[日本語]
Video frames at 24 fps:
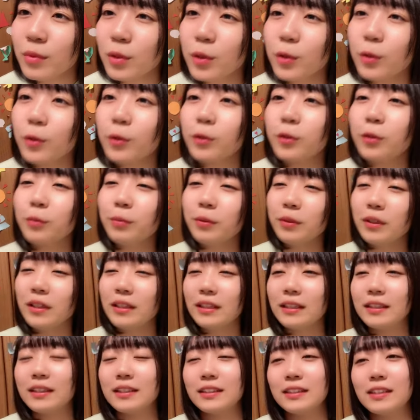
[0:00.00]
喜びの
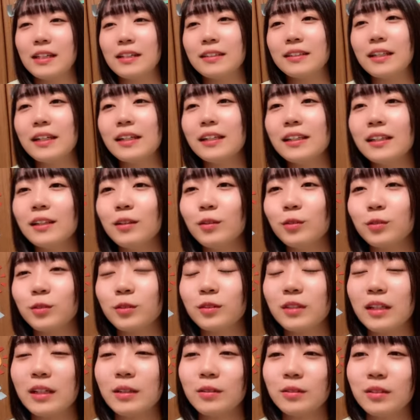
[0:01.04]
秋にしたい最近いいこと
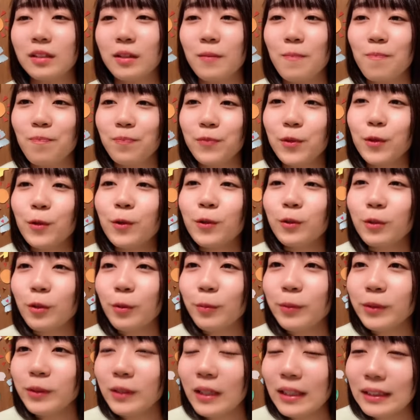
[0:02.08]
ないので喜
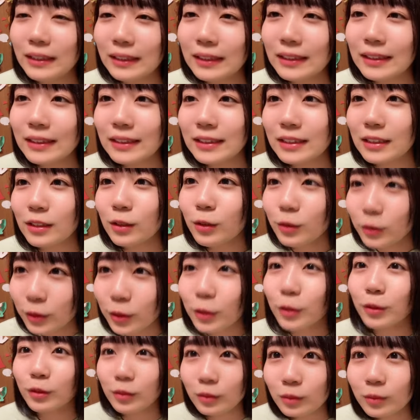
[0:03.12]
びの秋にしよう
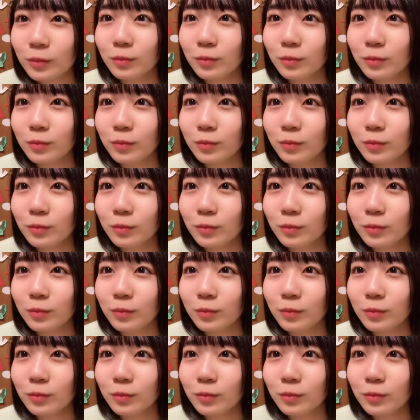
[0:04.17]
よ